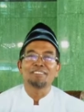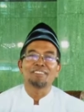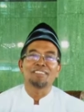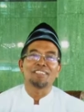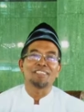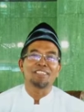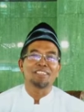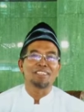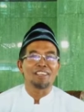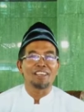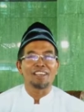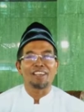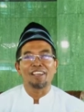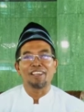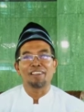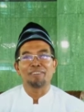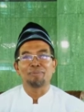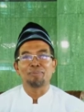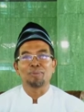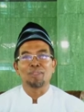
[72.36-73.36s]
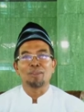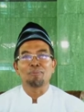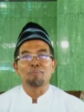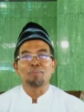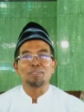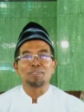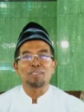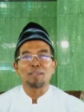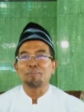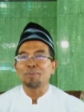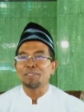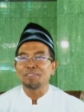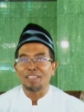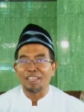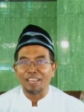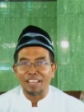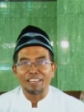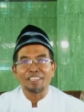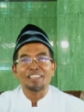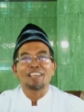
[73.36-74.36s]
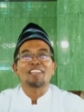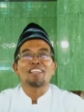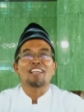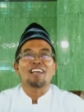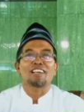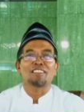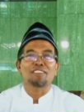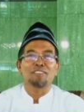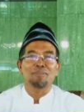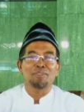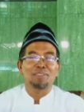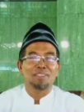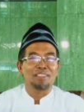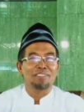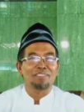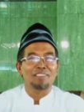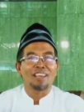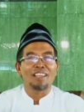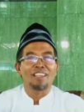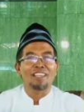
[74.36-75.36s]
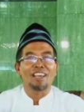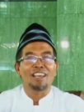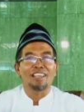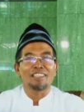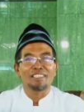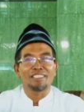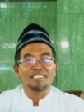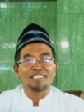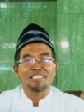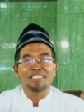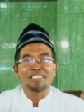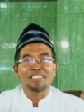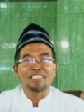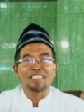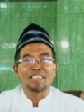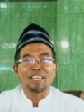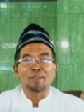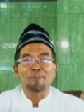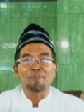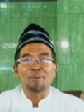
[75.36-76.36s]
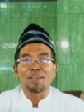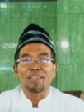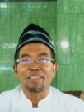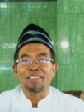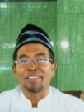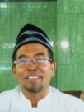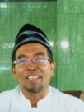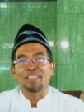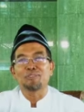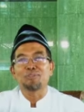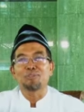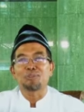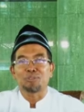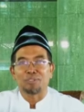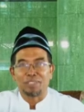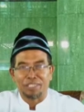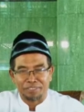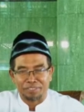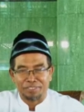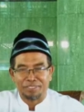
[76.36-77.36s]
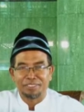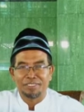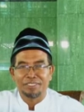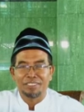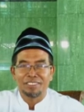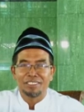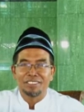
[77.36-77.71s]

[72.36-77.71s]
sehingga bisa menjalankan aktivitas sehari-hari dengan baik dan sukses.